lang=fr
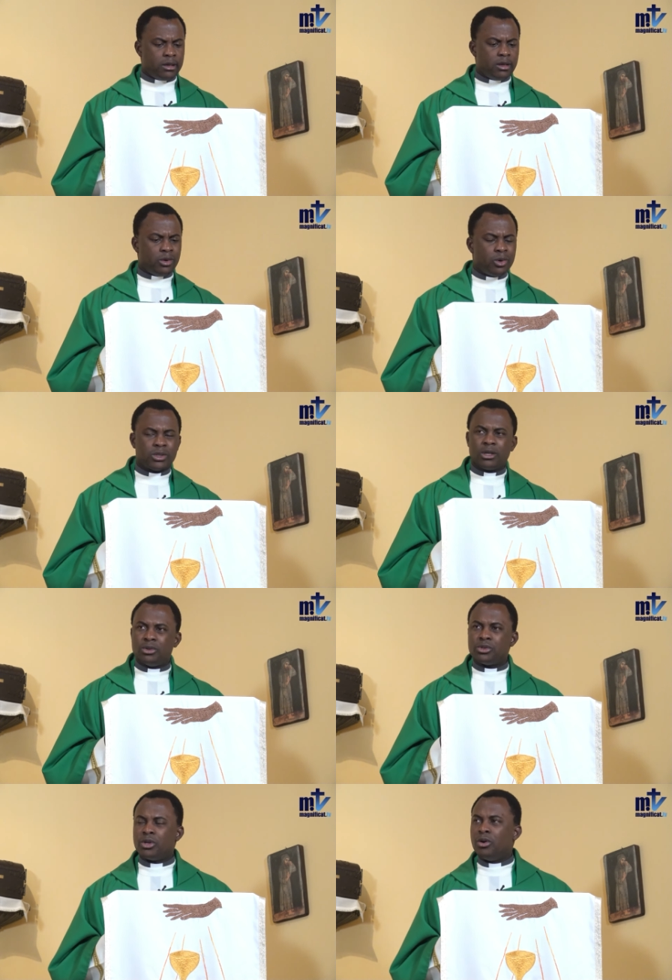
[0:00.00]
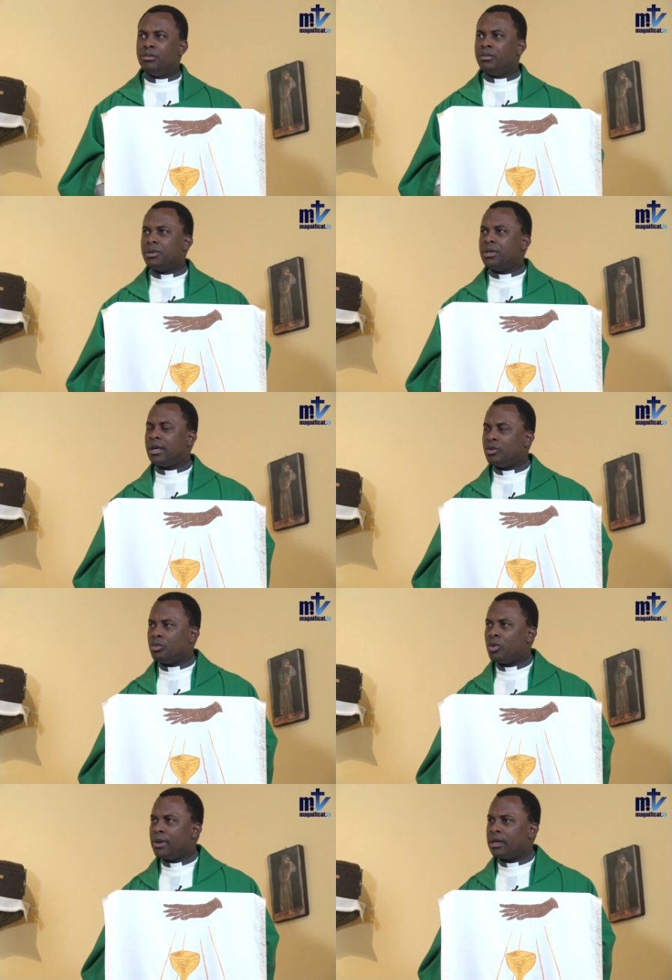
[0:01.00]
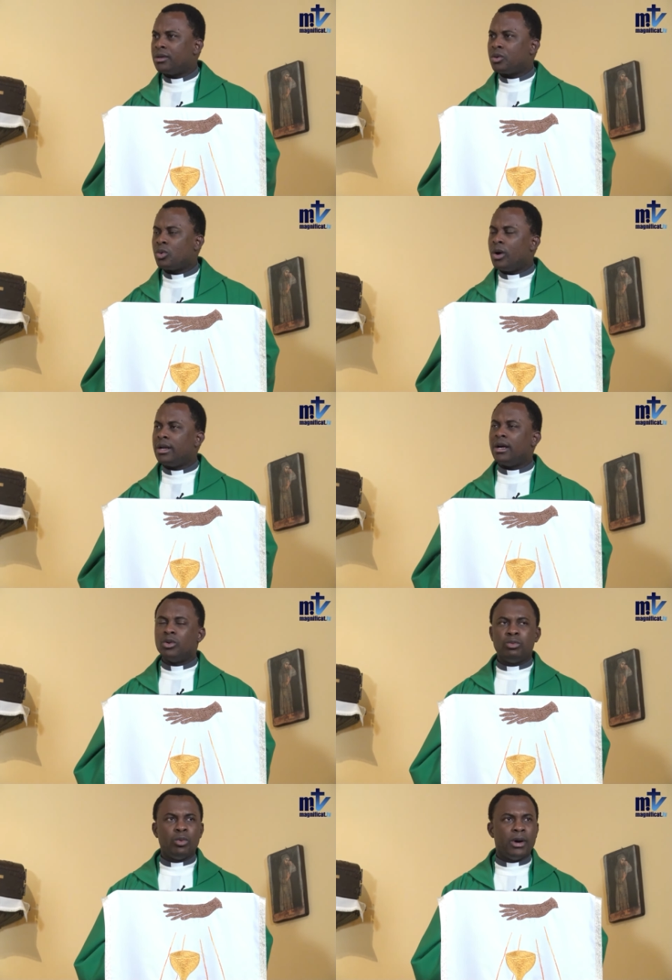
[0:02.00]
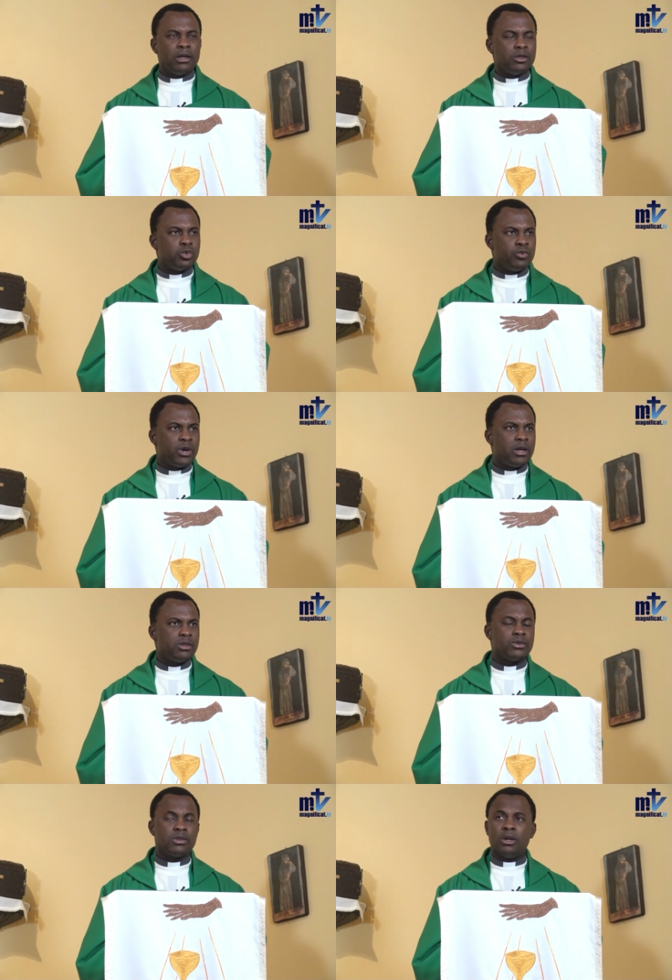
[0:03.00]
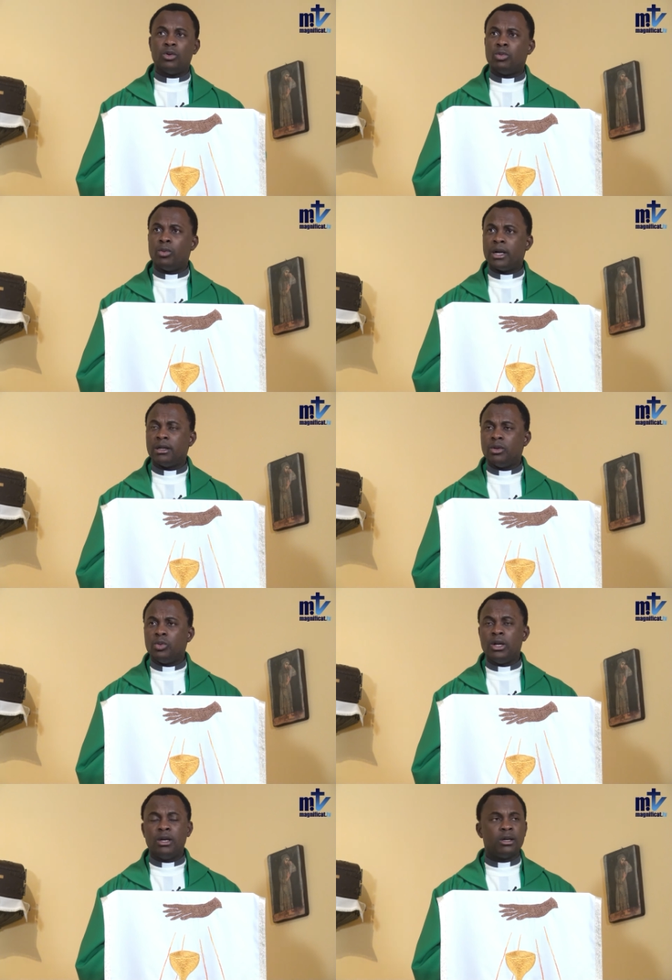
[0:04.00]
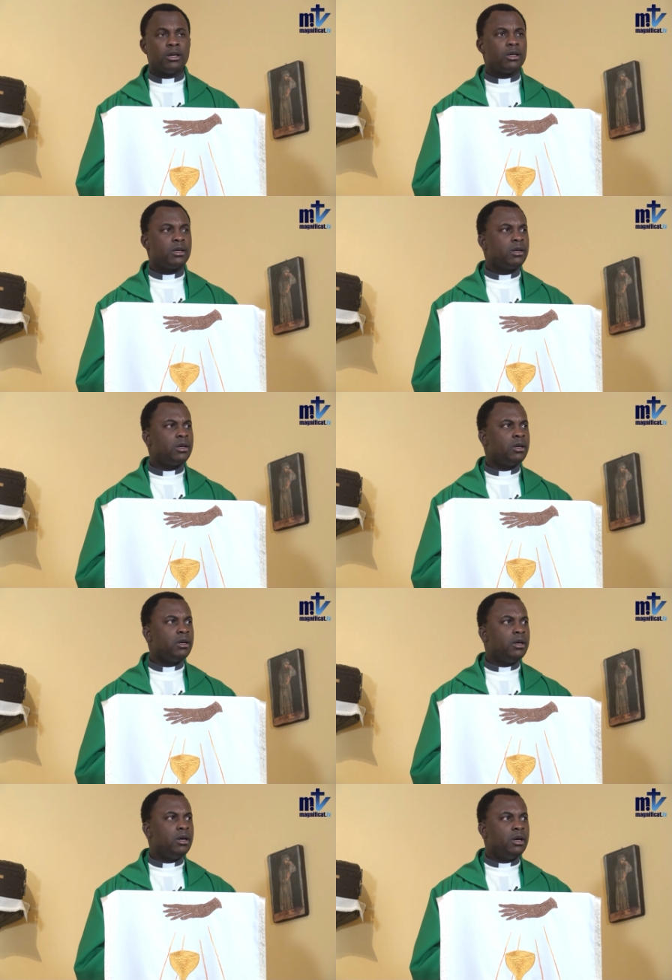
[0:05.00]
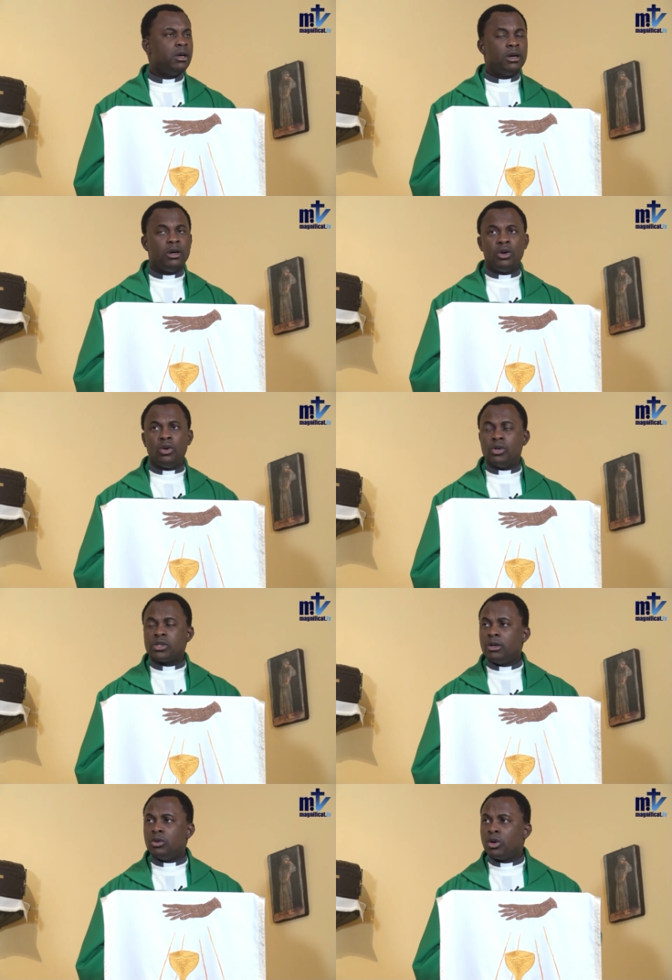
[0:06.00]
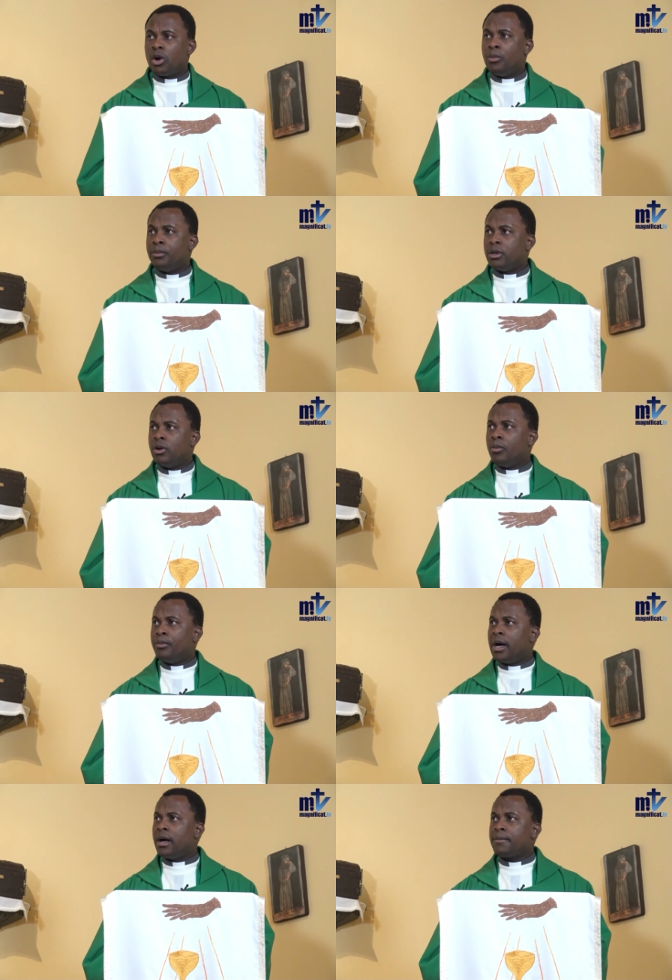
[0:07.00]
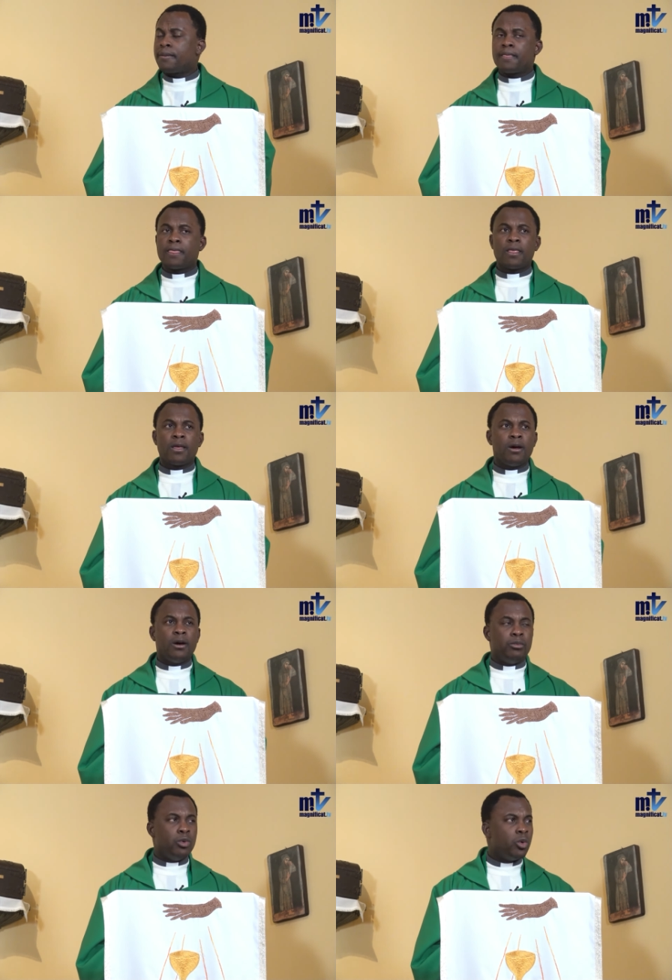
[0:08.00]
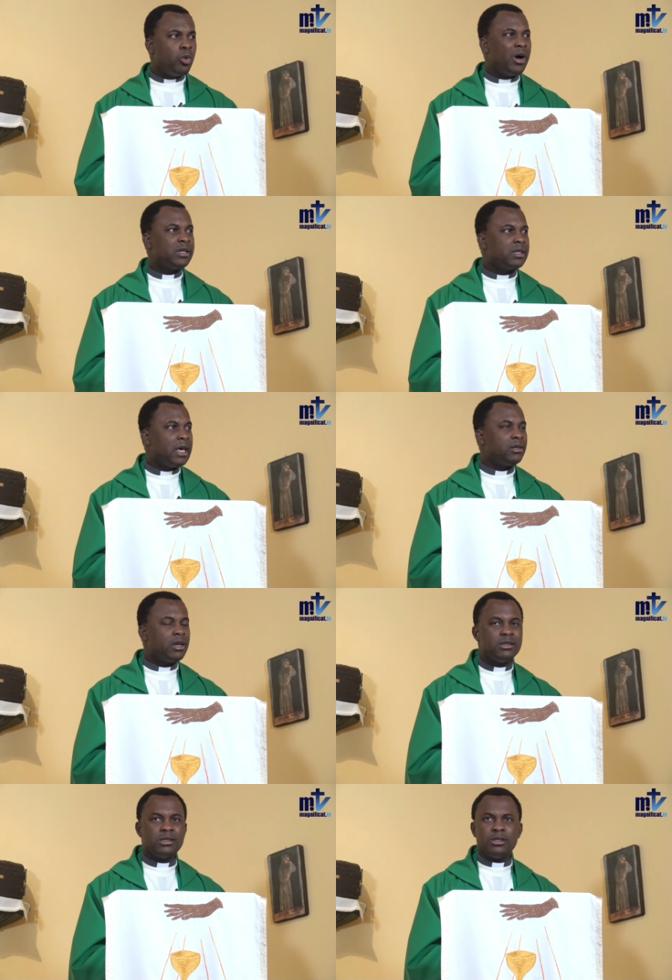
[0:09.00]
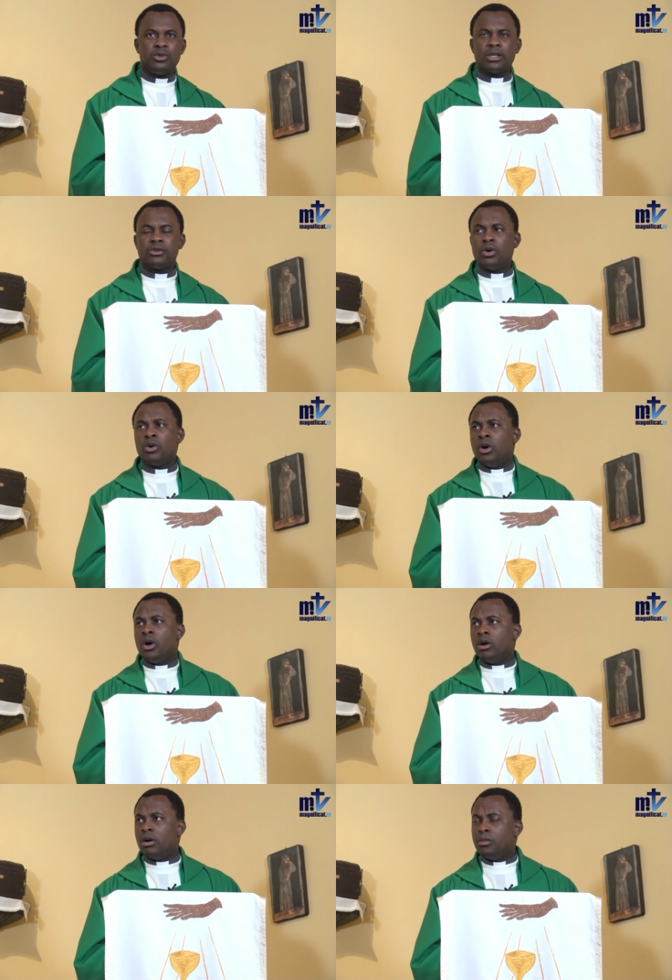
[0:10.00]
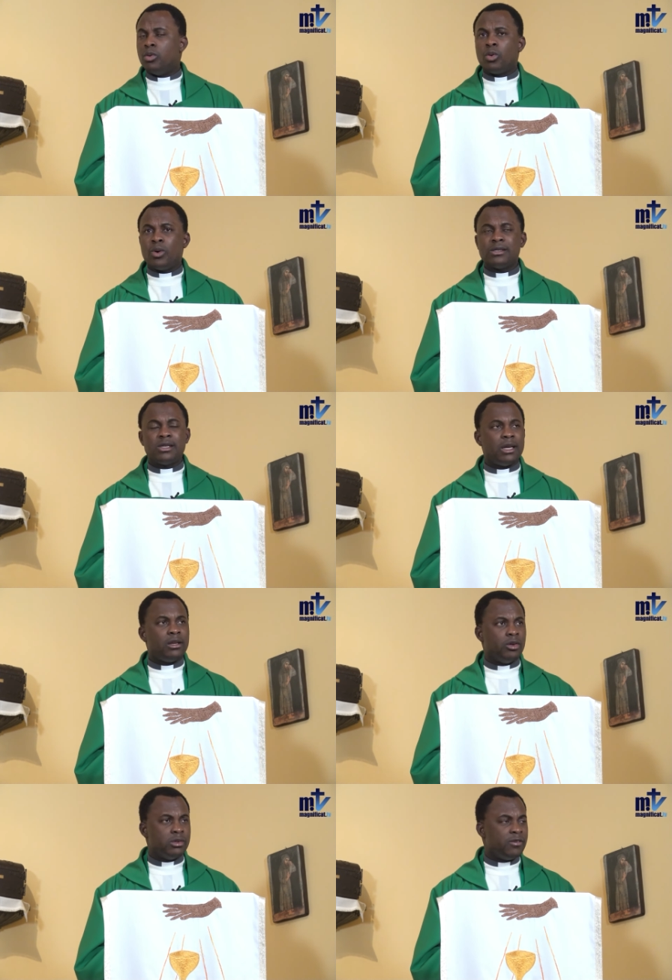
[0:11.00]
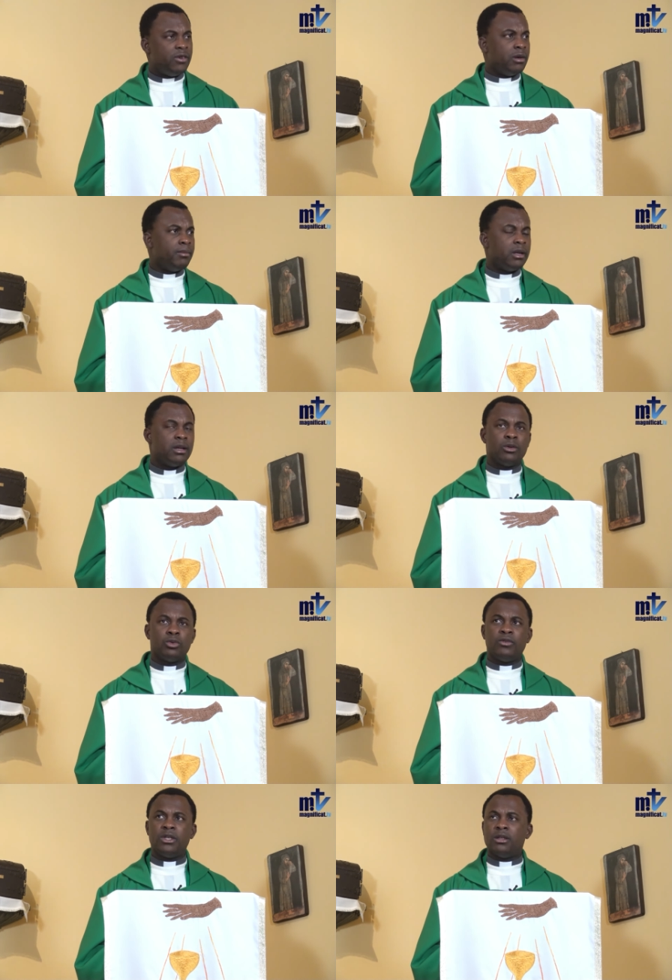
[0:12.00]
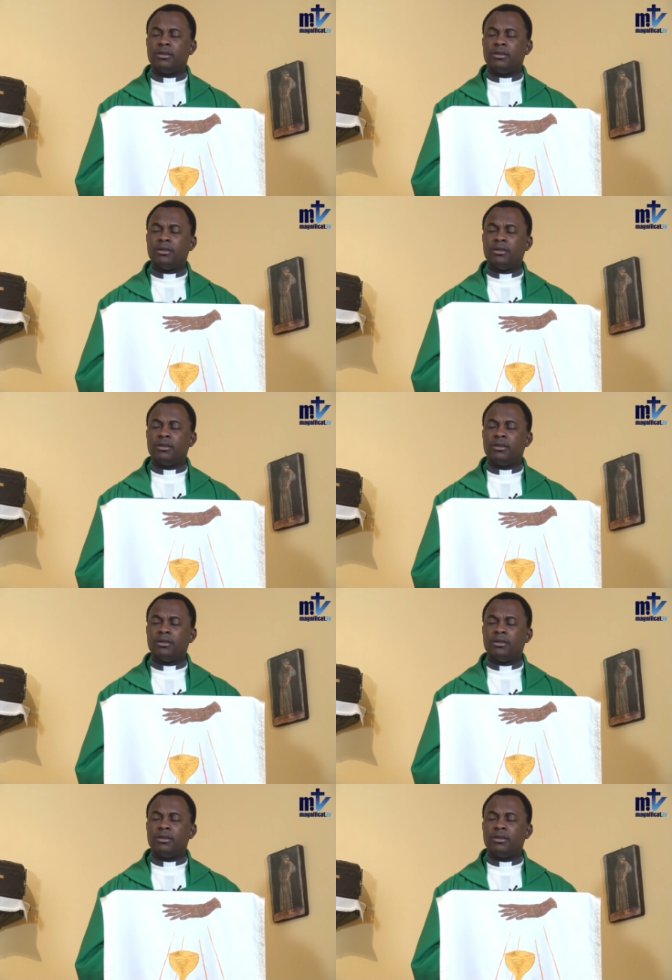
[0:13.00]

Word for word: Lorsque nous sommes dans nos moments de croix, dans nos moments de souffrance, dans nos moments de douleur, lorsque nous ne comprenons pas pourquoi certaines situations, pourquoi certains événements dans nos vies,